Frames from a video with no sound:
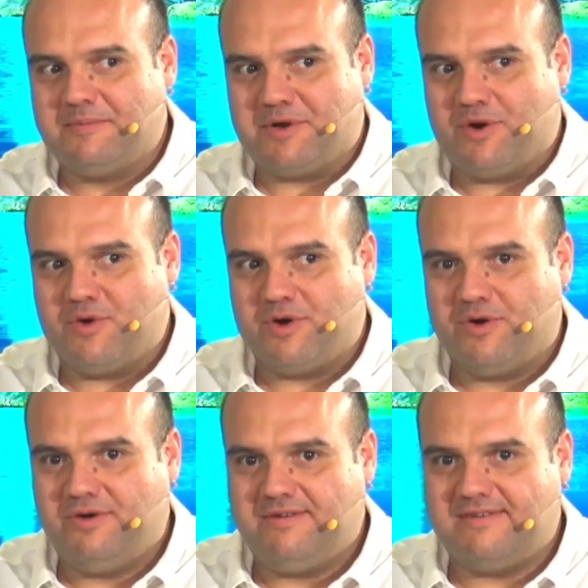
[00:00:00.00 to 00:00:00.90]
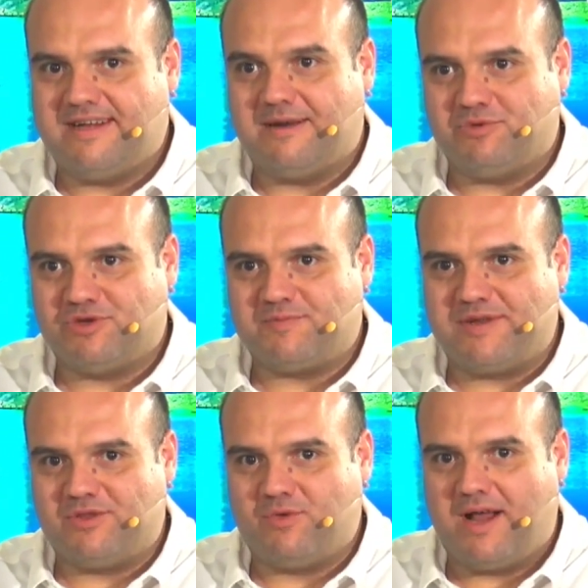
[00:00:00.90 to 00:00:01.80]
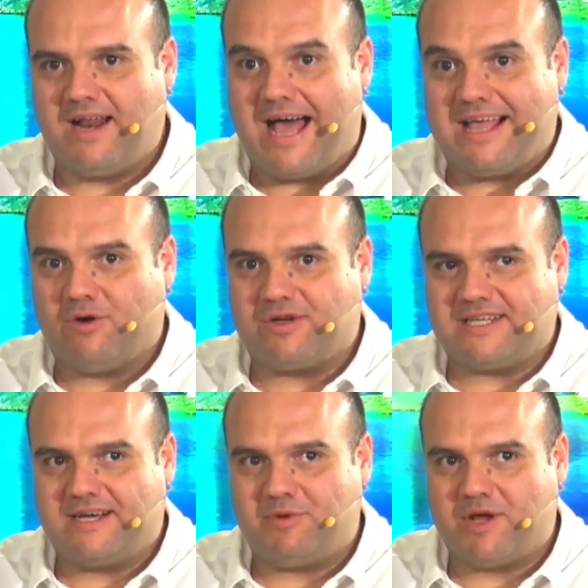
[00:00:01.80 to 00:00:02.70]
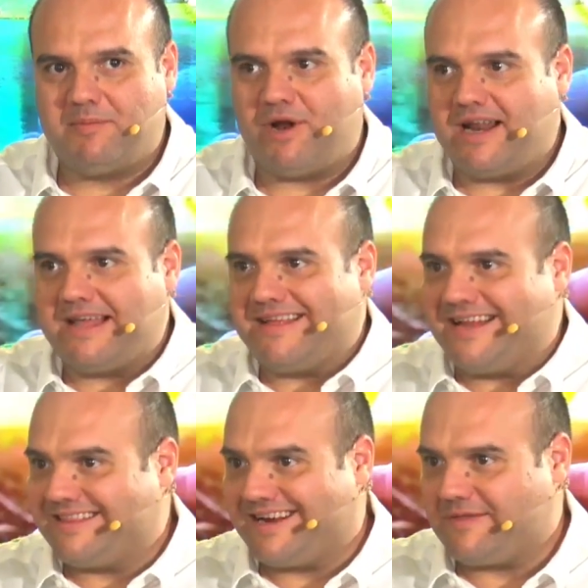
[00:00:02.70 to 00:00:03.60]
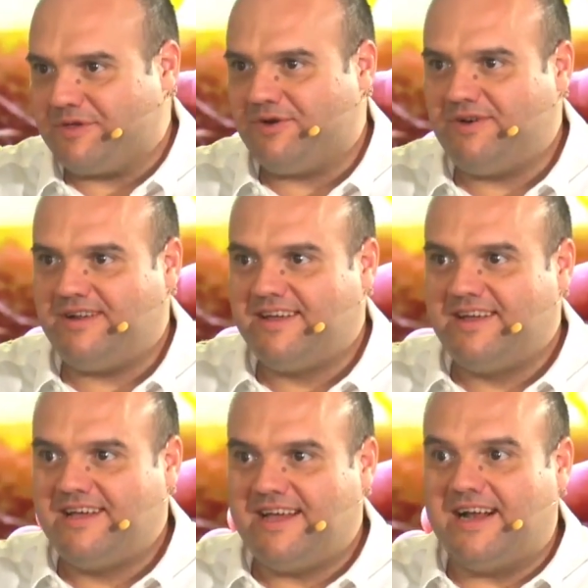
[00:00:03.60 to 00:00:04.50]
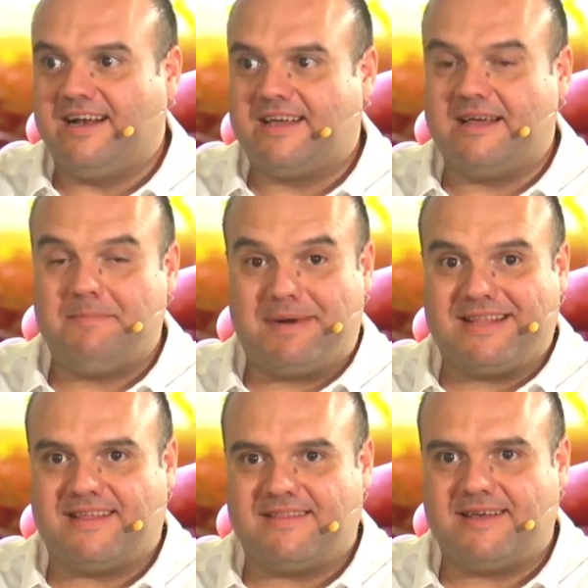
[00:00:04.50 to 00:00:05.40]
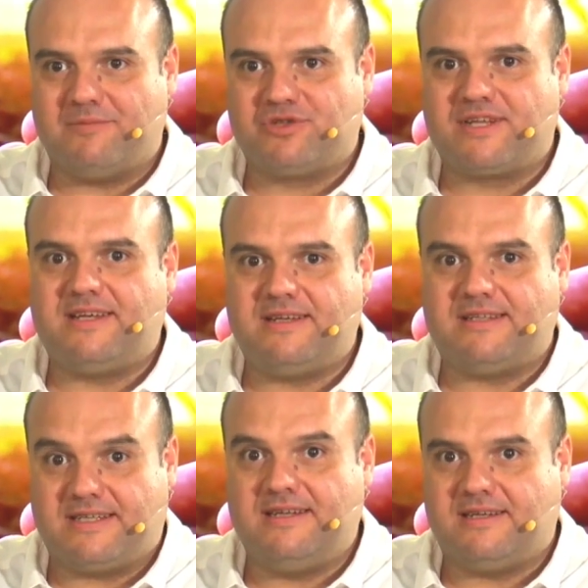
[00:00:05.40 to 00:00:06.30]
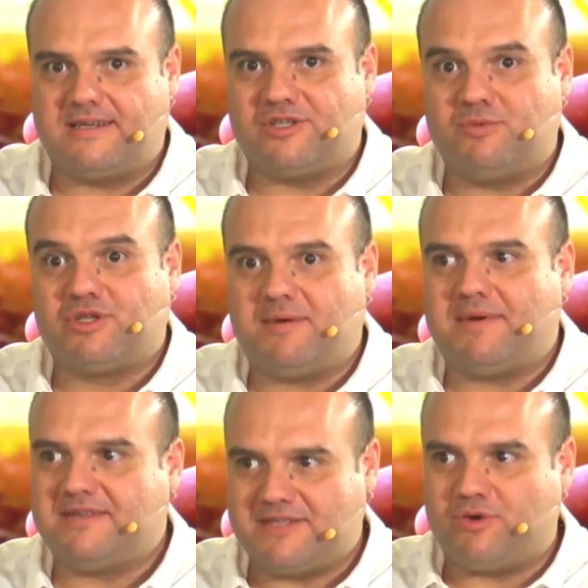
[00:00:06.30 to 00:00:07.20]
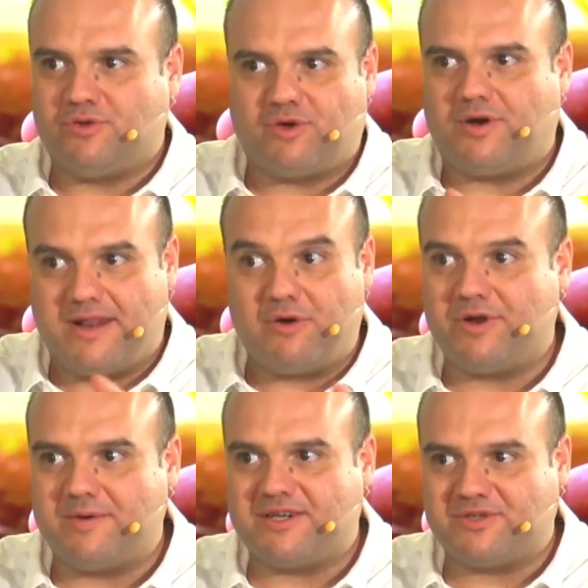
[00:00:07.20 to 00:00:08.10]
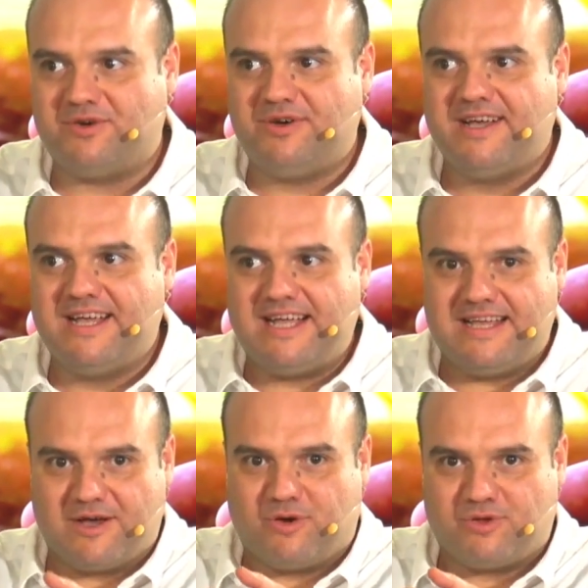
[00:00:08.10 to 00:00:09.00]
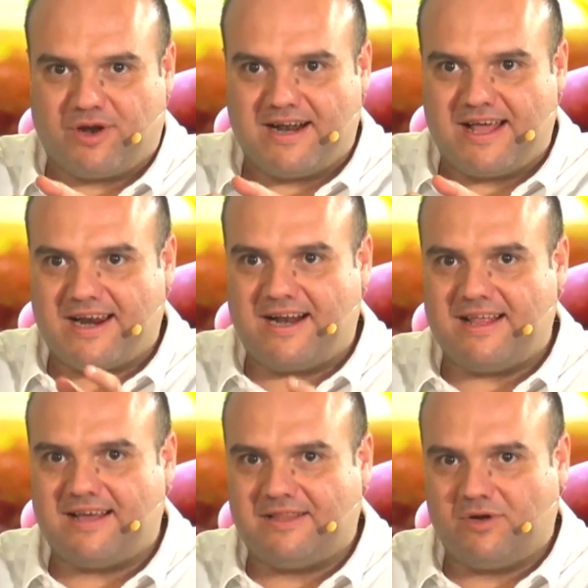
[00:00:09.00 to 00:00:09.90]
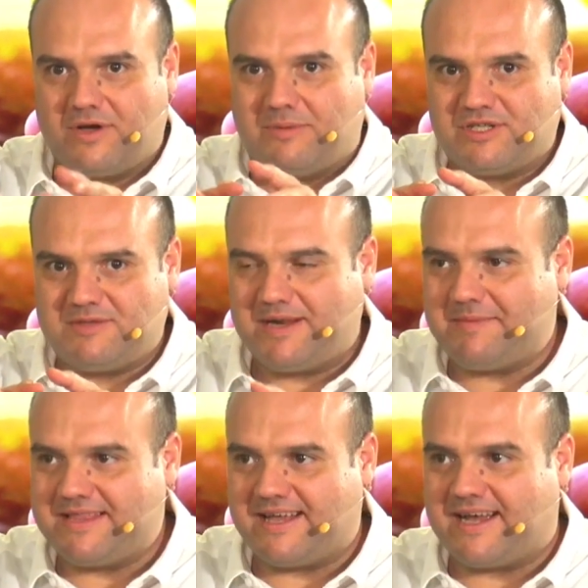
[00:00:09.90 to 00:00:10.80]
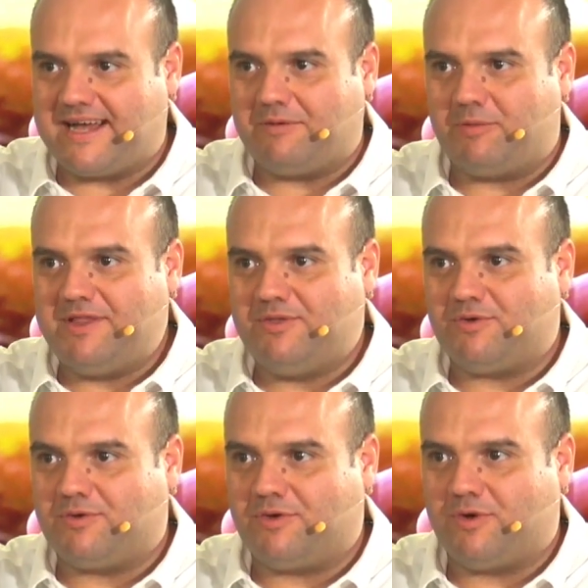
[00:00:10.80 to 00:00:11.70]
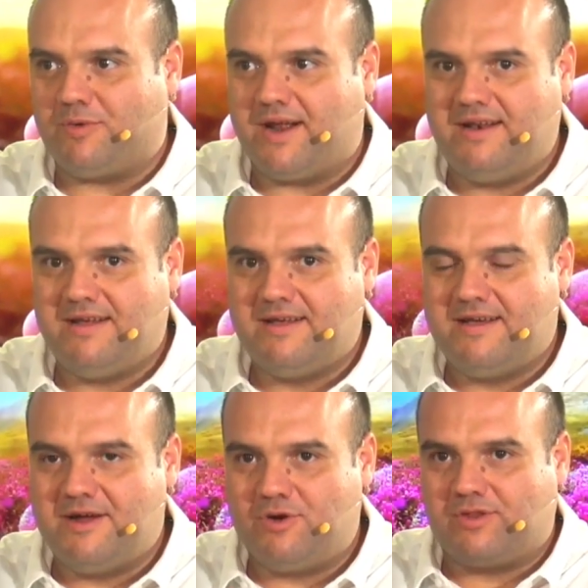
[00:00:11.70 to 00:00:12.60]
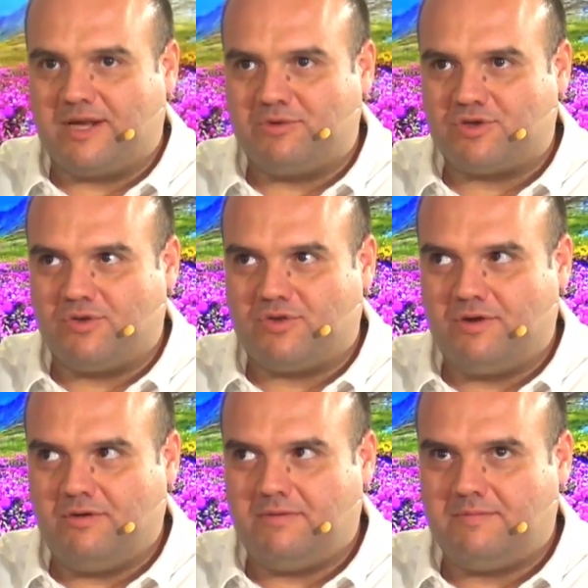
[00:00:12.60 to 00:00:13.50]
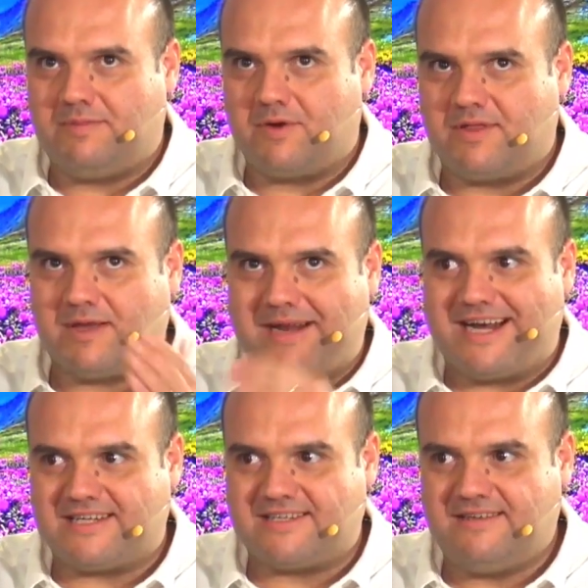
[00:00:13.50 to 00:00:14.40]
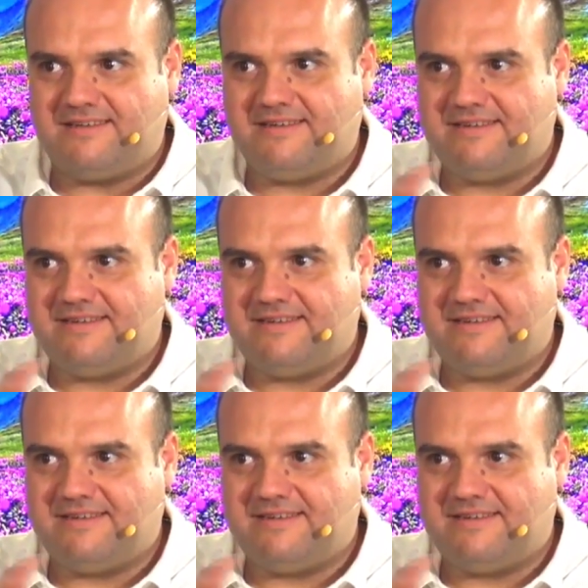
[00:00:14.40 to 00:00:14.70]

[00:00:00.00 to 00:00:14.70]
pero luego en el mundo espiritual hay algo que se llama, por ejemplo, la ley de la atracción, en el que pretendemos que sí, que somos capaces de controlar el universo y de controlar la realidad de lo que vamos a experimentar a cada momento, con lo cual no tenemos control, pero en cierta manera sí.